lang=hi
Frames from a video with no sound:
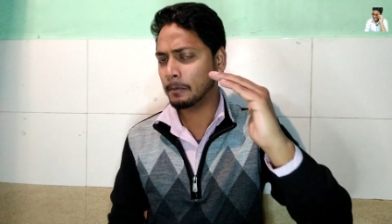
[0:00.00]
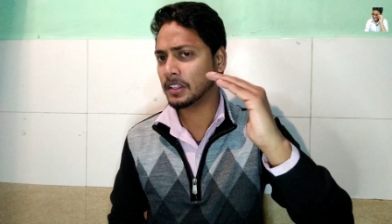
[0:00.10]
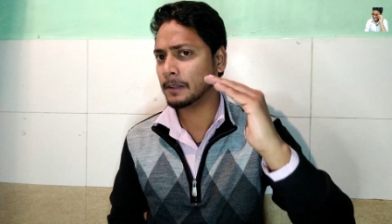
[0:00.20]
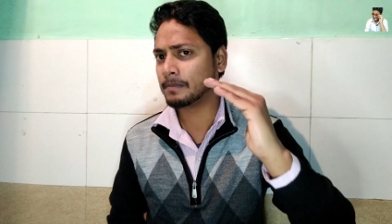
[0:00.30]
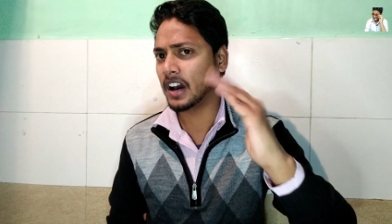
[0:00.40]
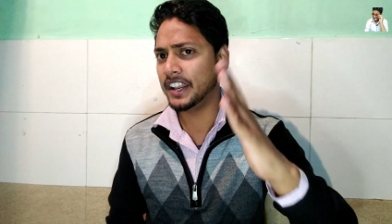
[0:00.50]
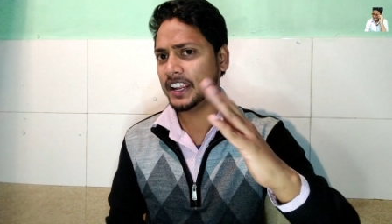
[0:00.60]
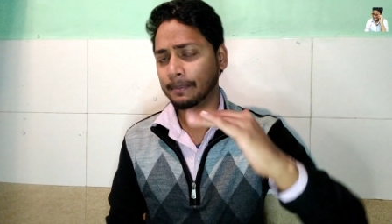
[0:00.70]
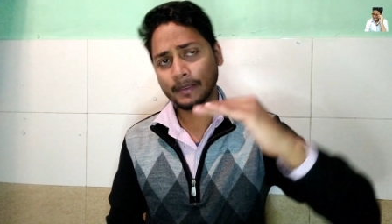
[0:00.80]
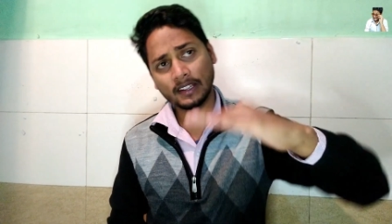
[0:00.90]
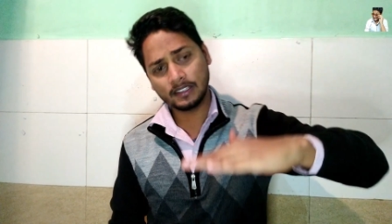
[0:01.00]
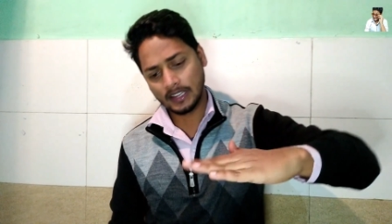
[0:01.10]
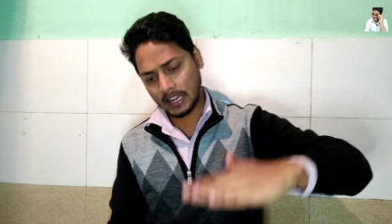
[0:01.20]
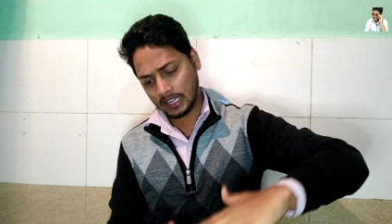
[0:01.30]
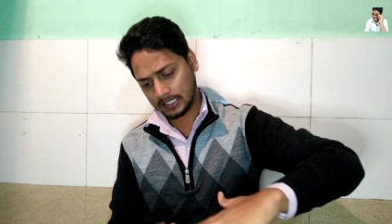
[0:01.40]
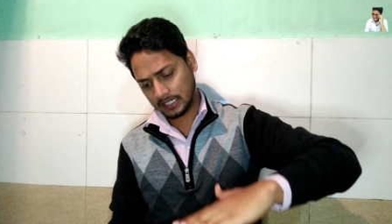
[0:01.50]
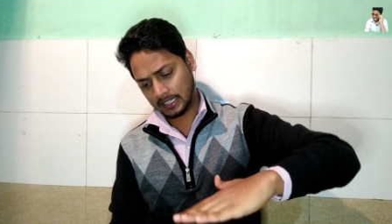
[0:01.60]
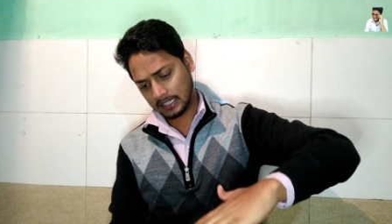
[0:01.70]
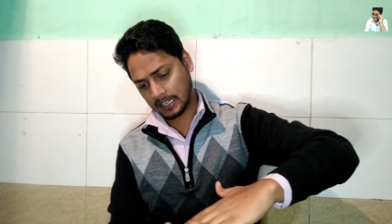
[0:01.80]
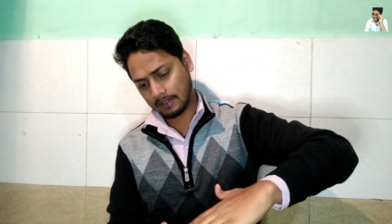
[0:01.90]
तो मतलब गाने में यहाँ से
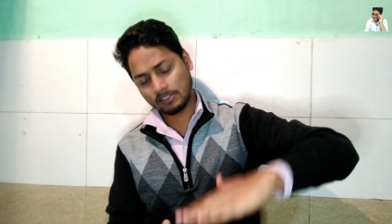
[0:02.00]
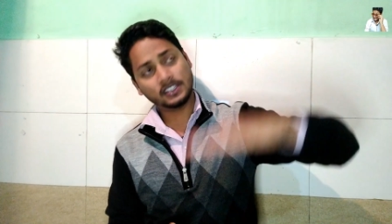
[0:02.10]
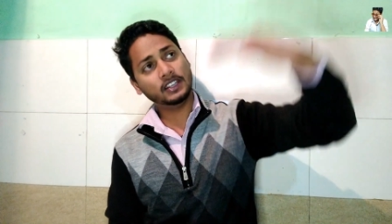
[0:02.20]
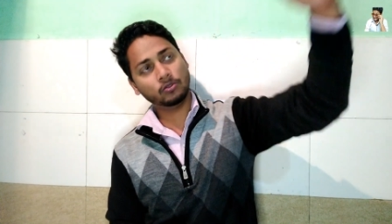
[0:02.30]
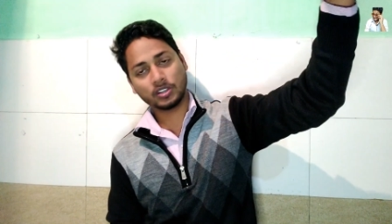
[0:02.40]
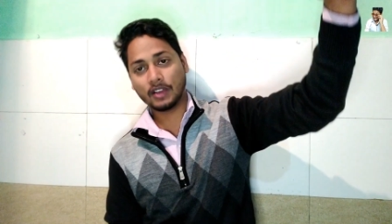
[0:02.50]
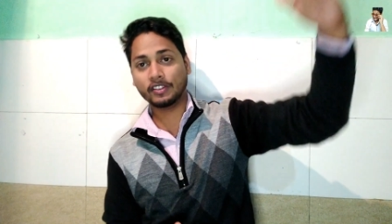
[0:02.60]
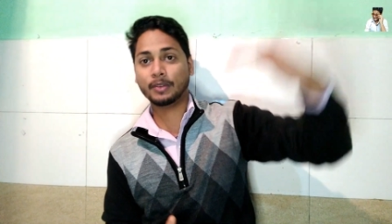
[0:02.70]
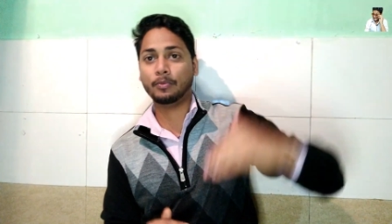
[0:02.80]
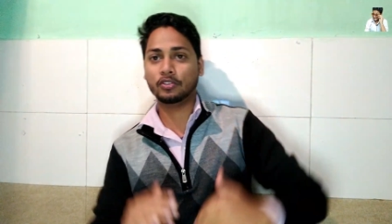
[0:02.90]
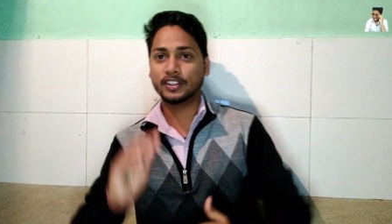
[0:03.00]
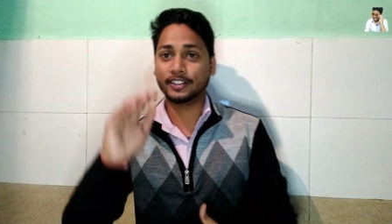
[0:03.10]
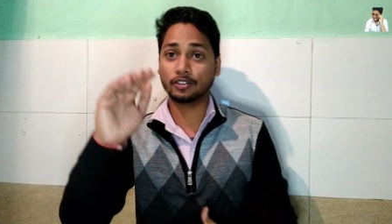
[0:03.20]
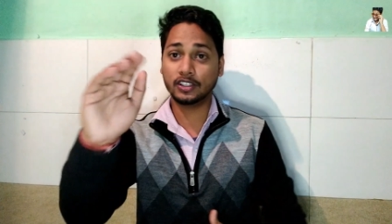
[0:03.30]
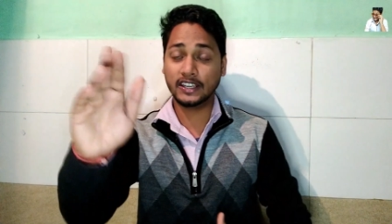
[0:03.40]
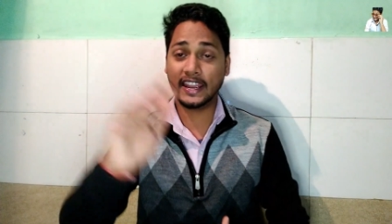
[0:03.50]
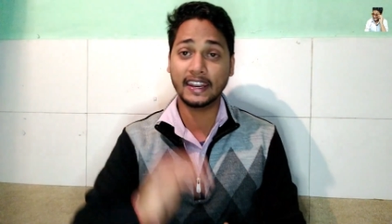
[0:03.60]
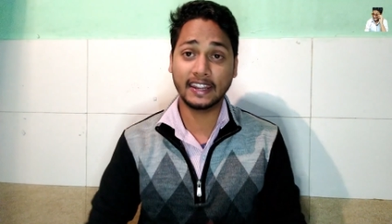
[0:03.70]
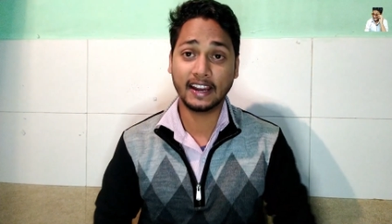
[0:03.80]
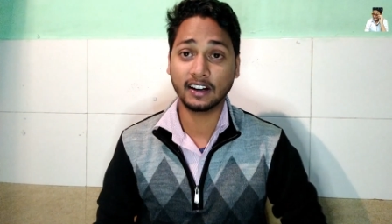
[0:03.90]
इस लेवल से उस लेवल तक पहुँचा था तो ये
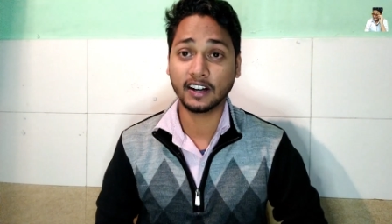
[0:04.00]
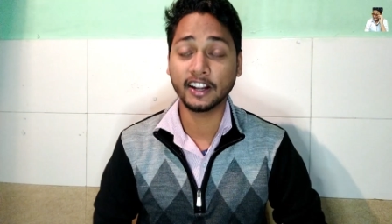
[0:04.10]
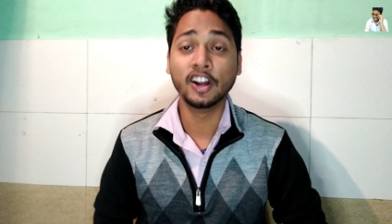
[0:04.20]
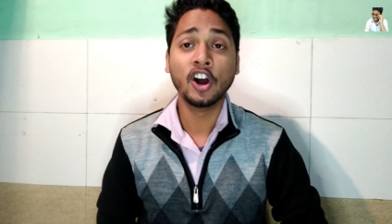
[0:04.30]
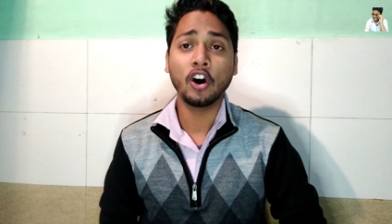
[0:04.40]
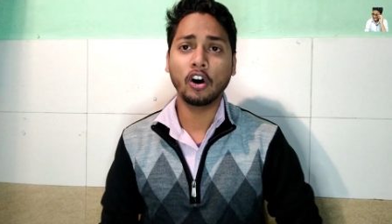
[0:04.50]
है नेहा कक्कर